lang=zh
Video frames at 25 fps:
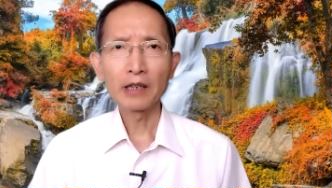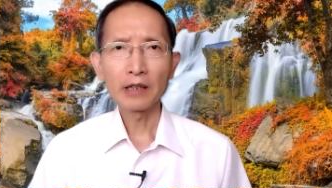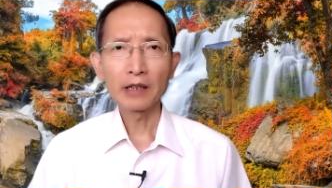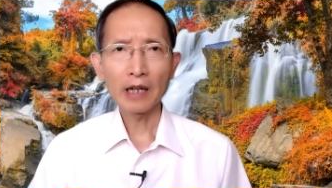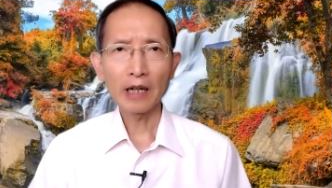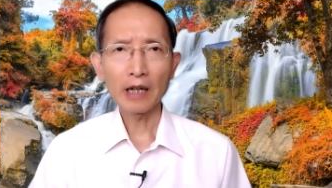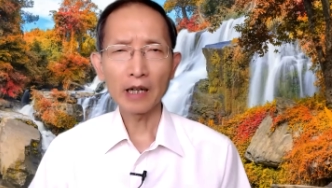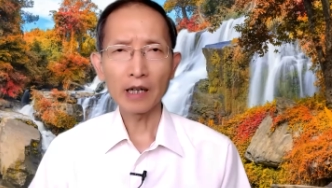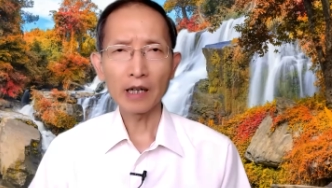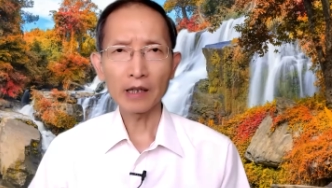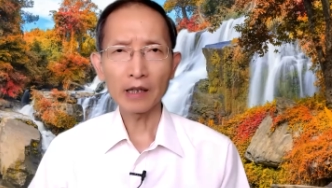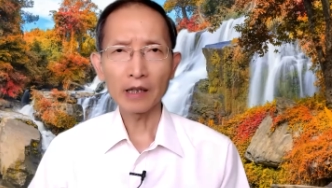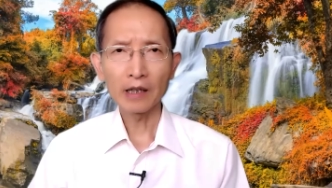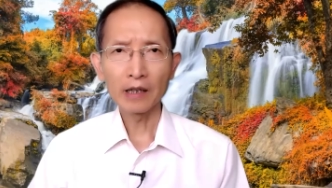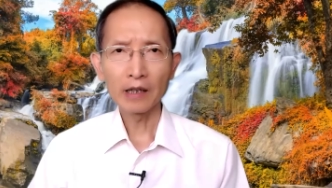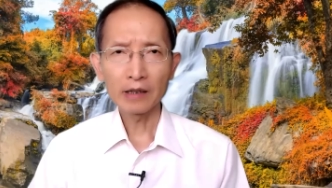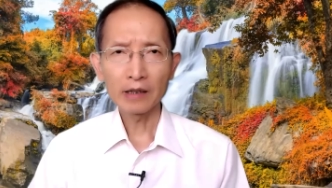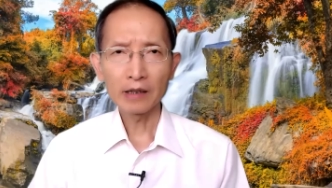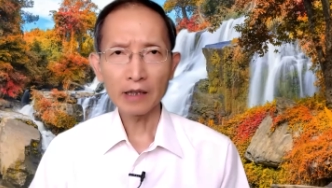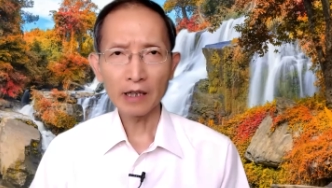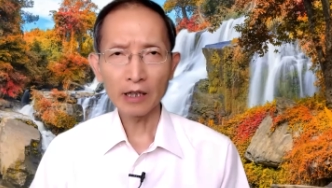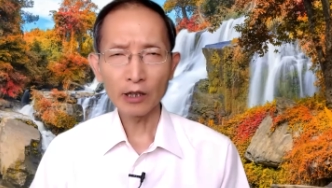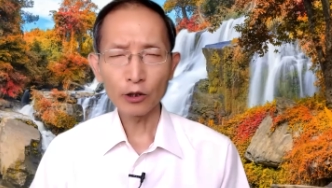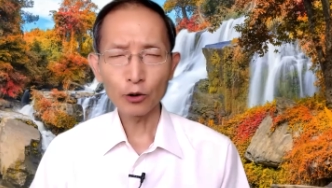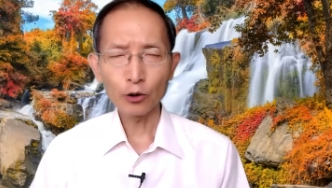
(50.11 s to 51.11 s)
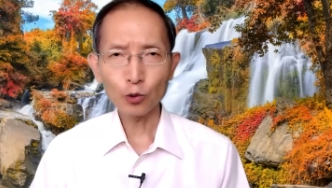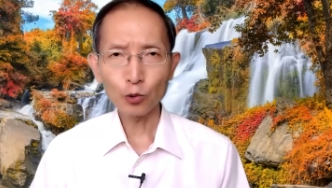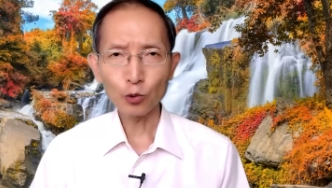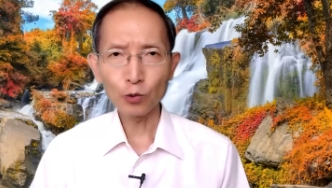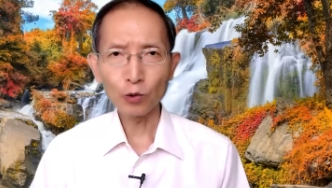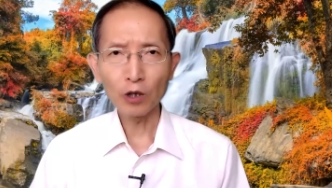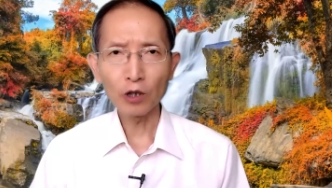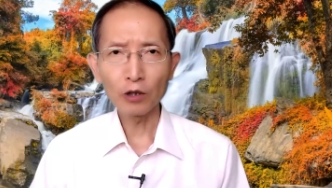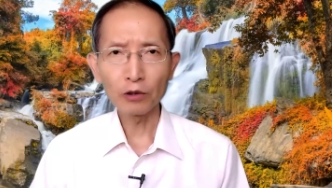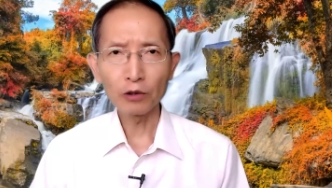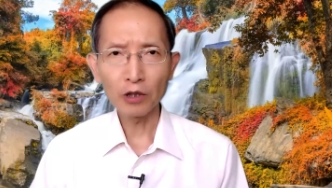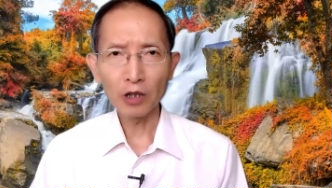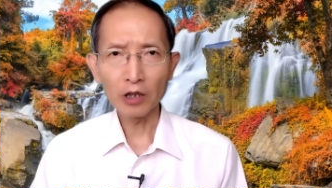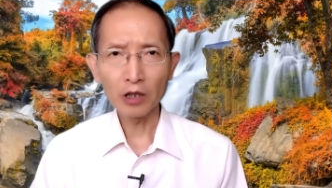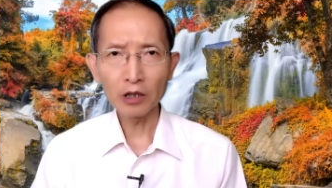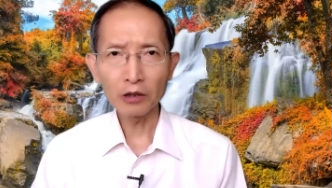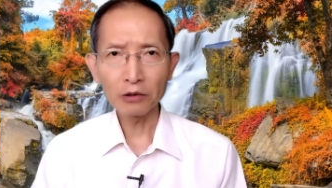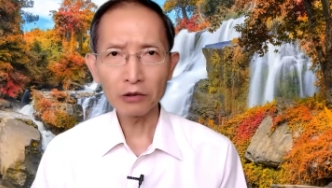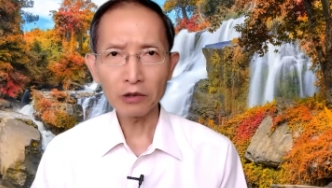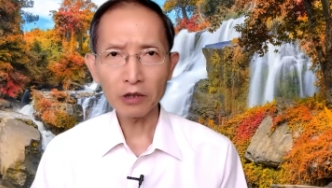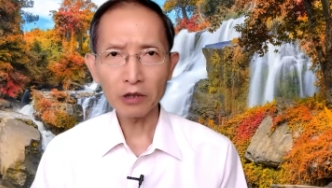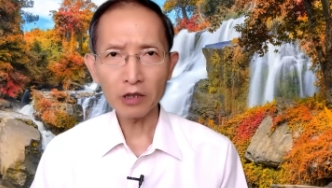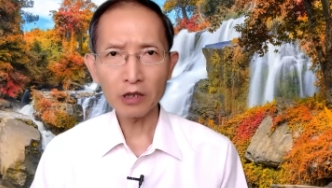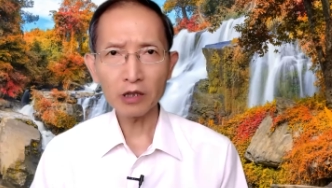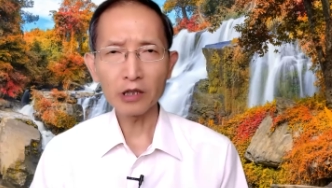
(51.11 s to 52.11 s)
他在主后的
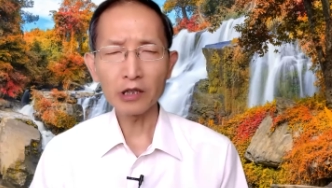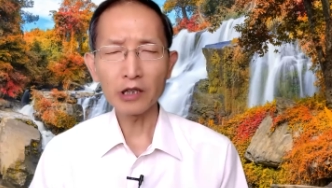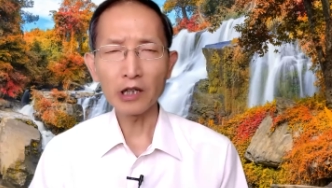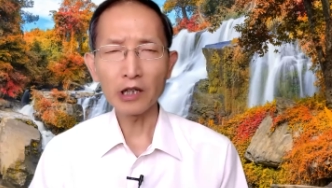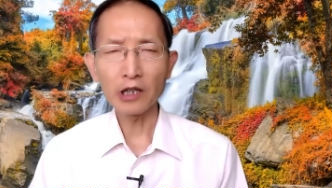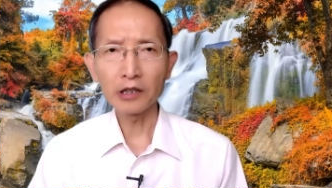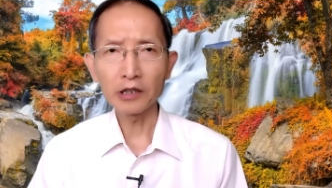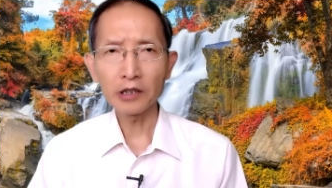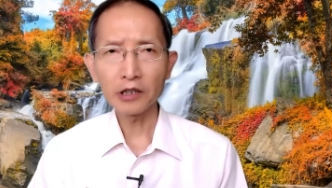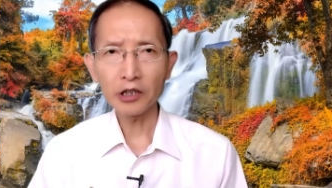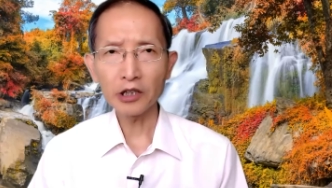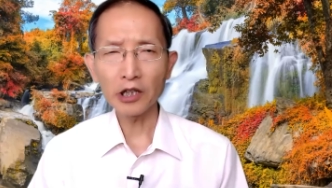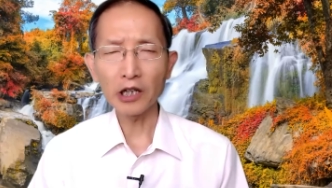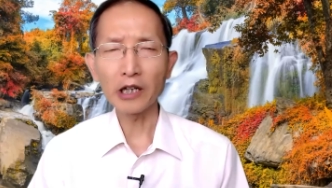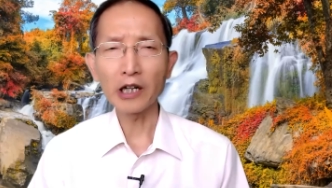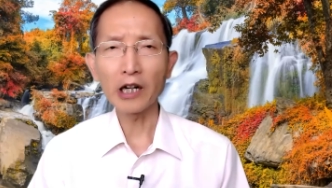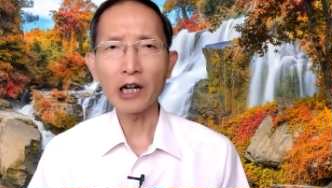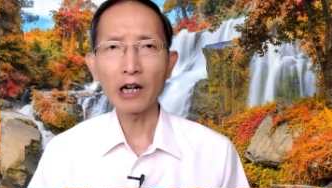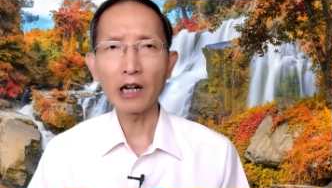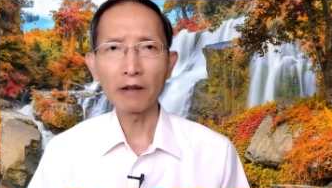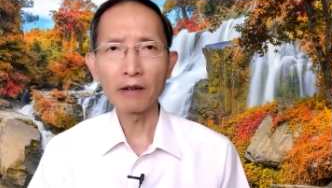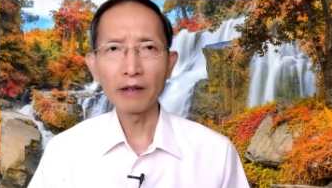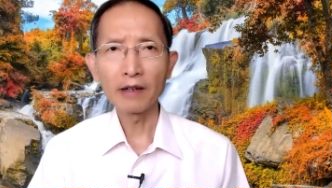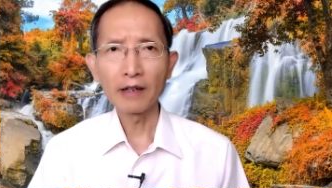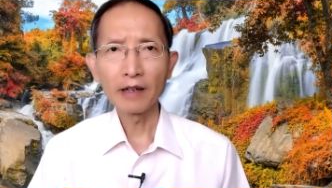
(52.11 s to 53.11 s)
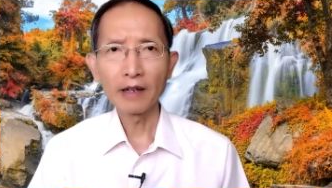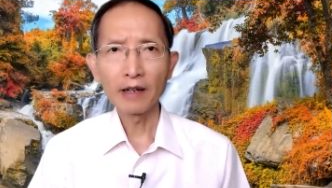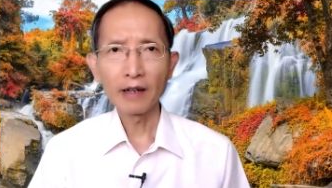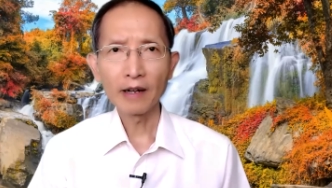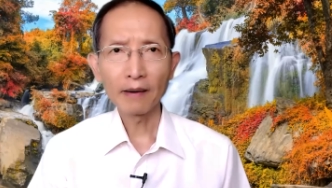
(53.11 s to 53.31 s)
六十四年写了